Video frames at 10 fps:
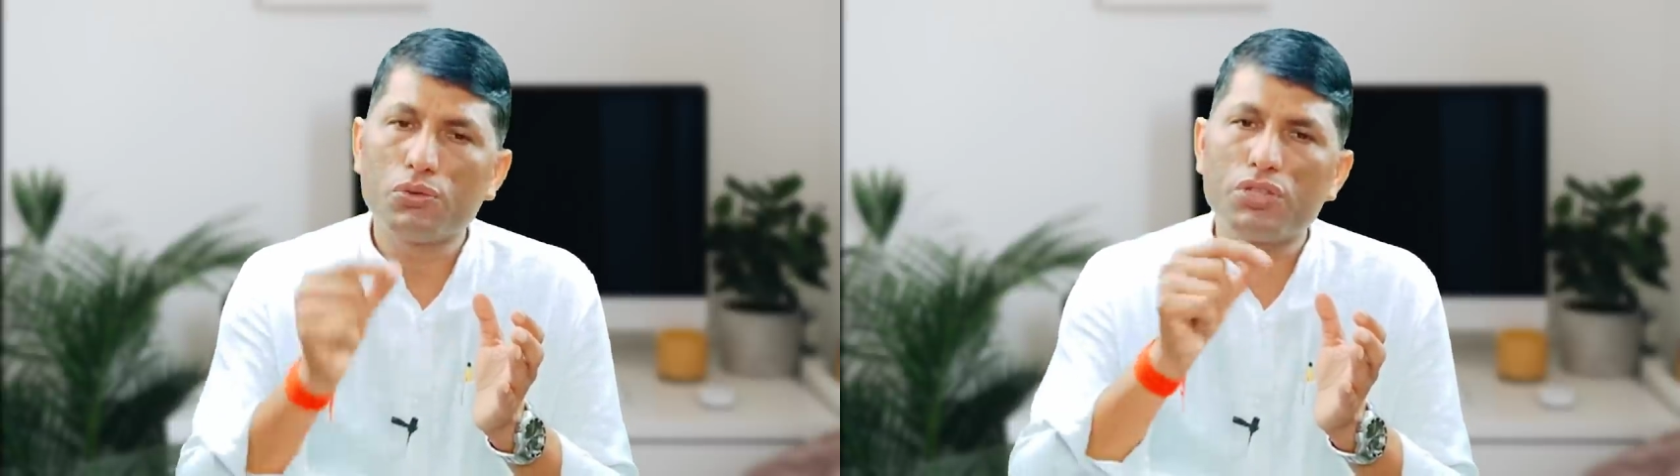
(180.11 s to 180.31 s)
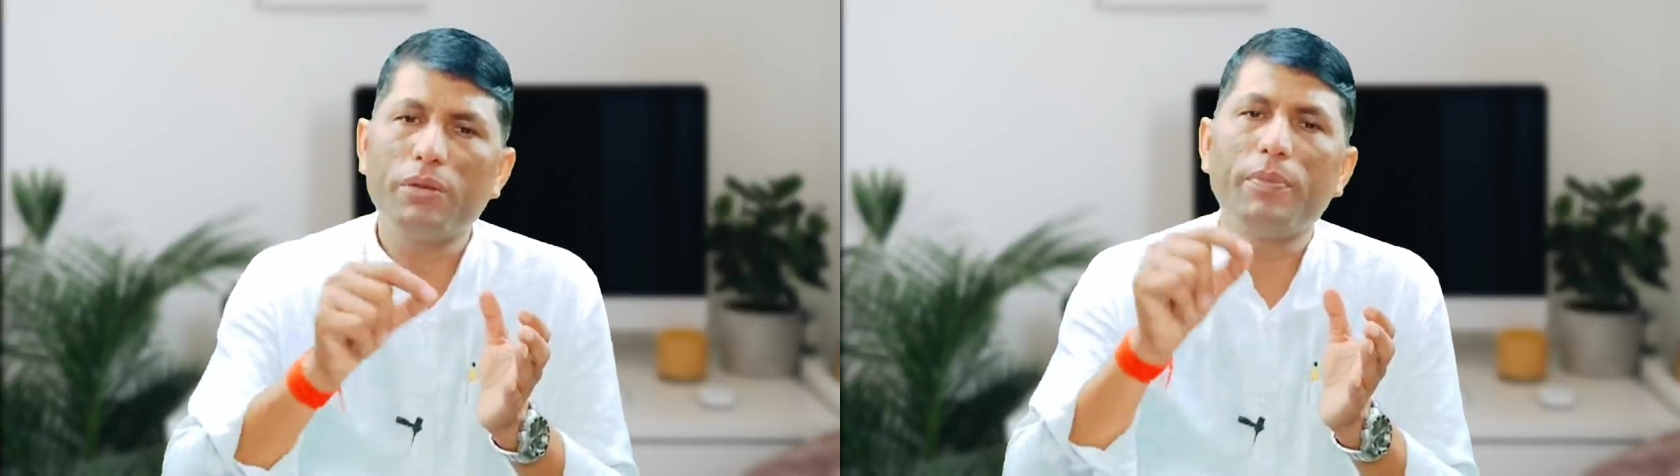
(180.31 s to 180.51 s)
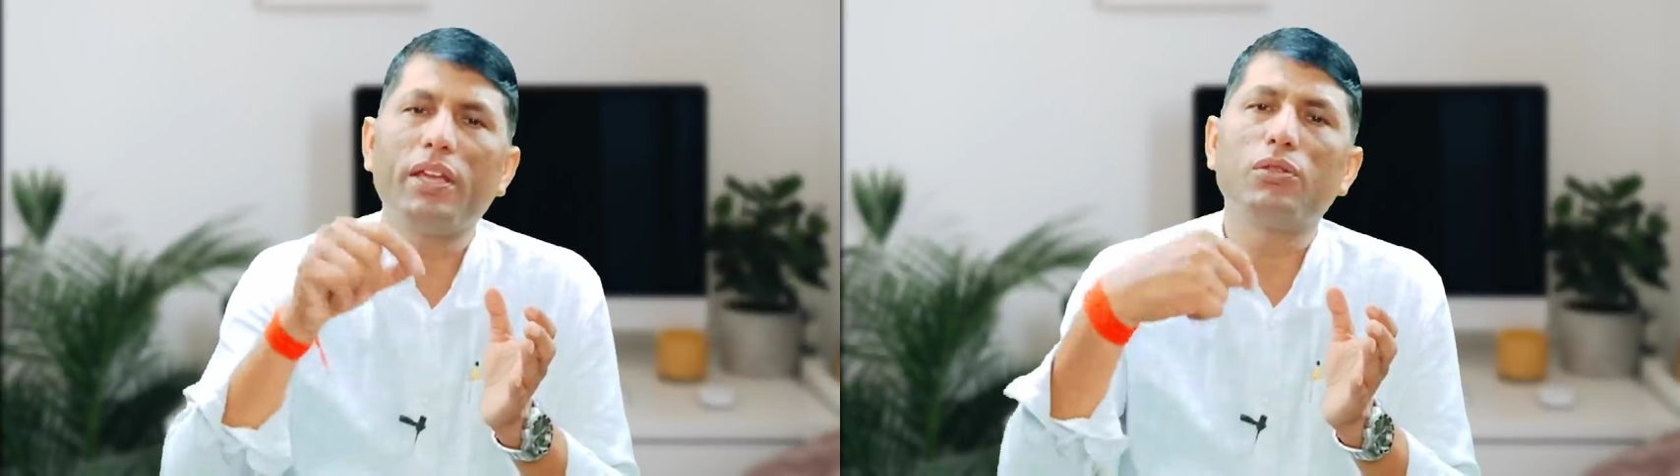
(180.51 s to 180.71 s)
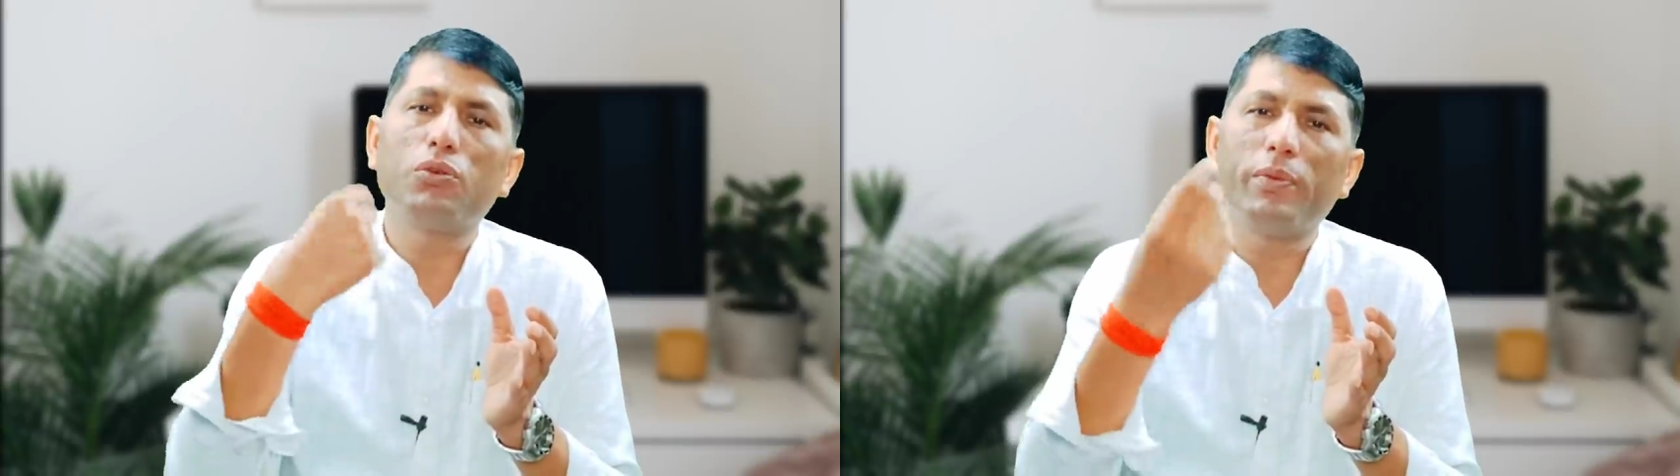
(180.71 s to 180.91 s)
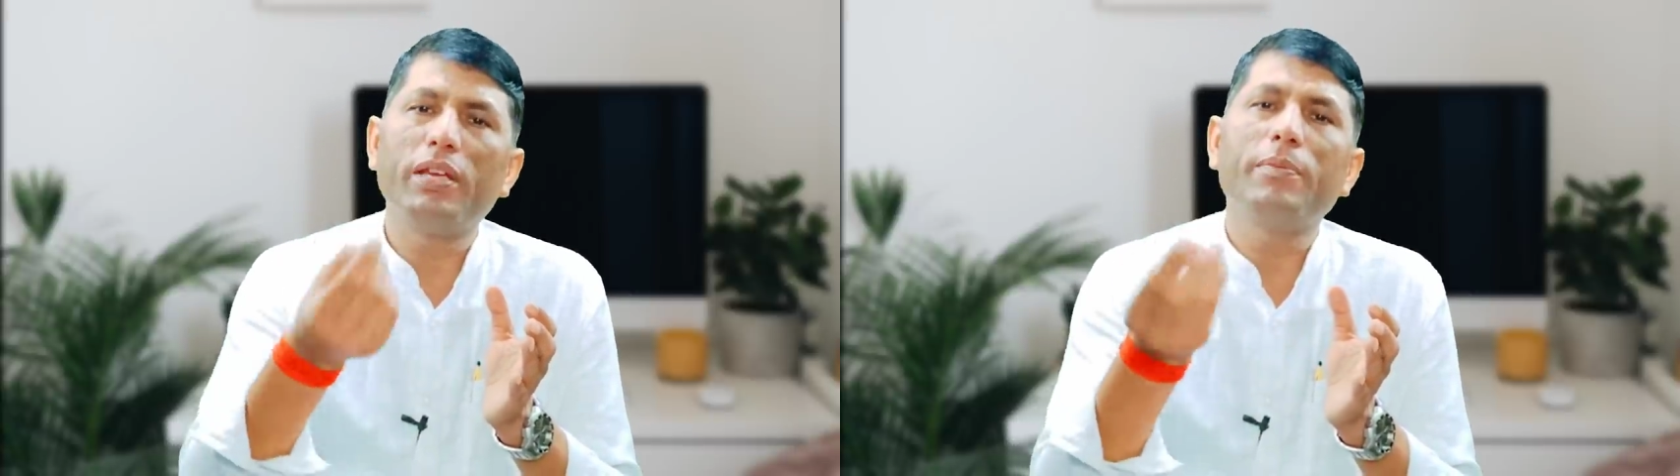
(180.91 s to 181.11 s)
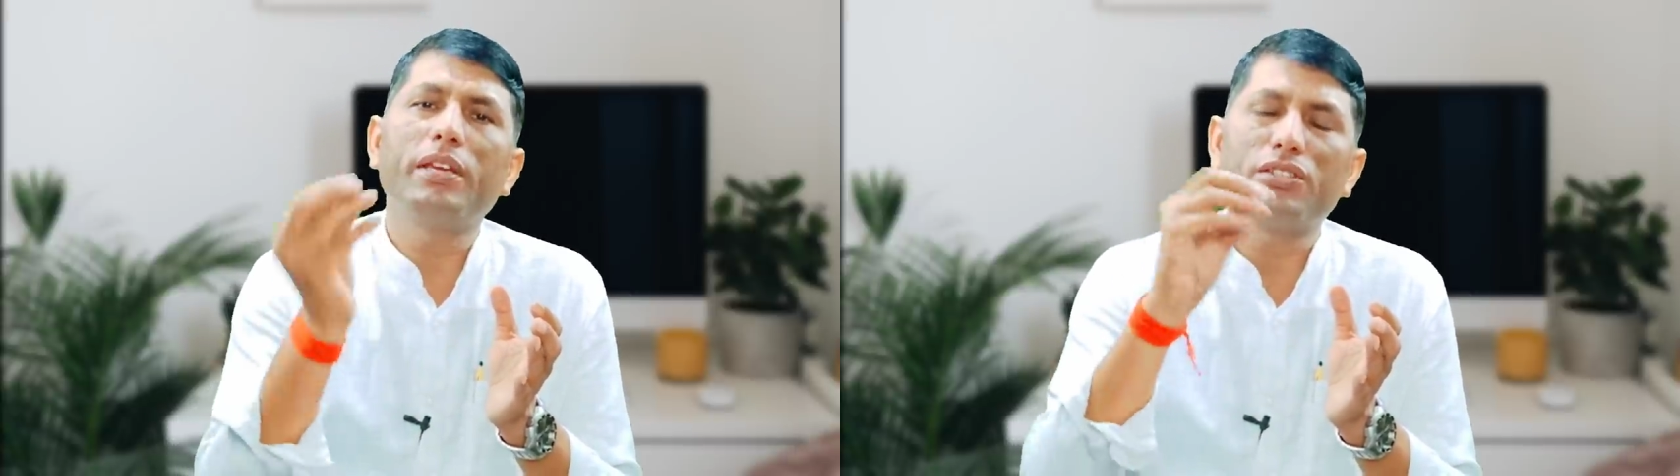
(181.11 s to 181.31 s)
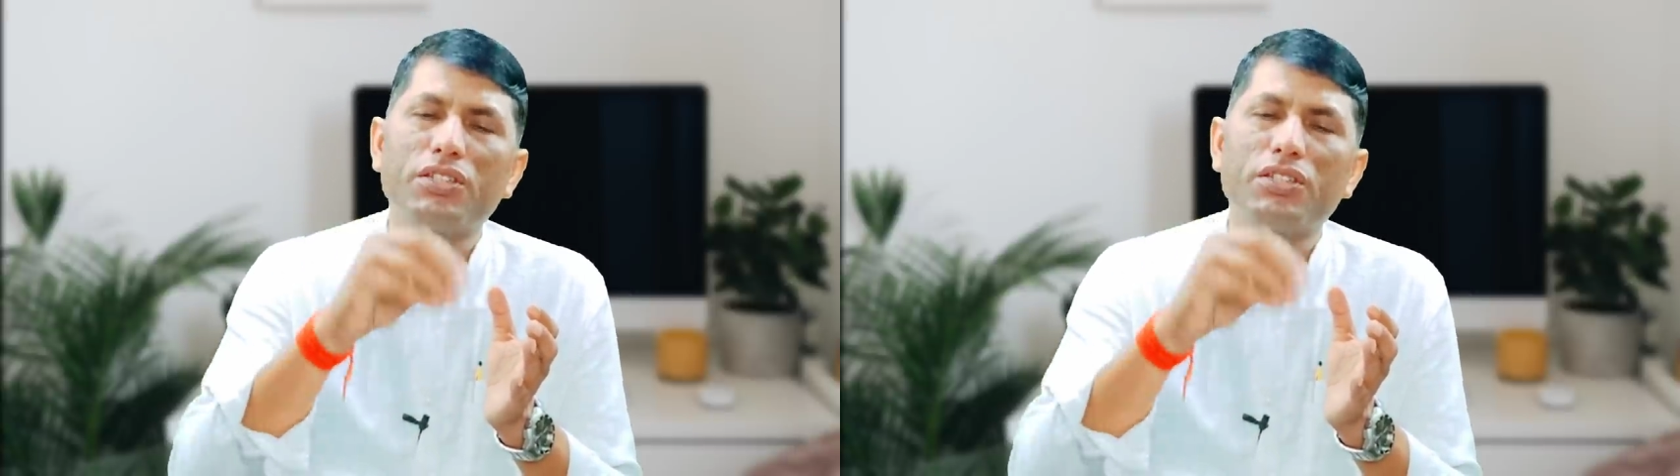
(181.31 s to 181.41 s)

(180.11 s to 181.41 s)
उसी में दुबई में